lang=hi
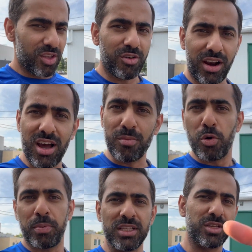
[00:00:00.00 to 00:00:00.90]
वरना
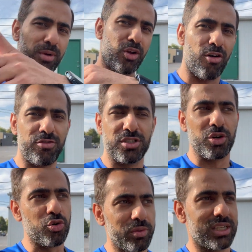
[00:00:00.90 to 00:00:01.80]
हमको प्रिंसिपल के ऑफिस से
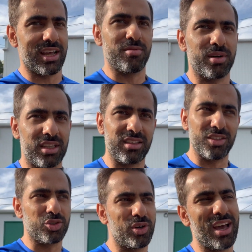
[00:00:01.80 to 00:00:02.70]
घूम के जाना पड़ता था
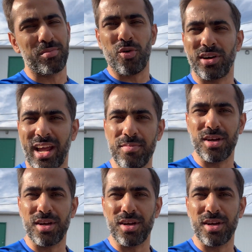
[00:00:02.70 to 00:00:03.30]
जो यार बहुत टाइम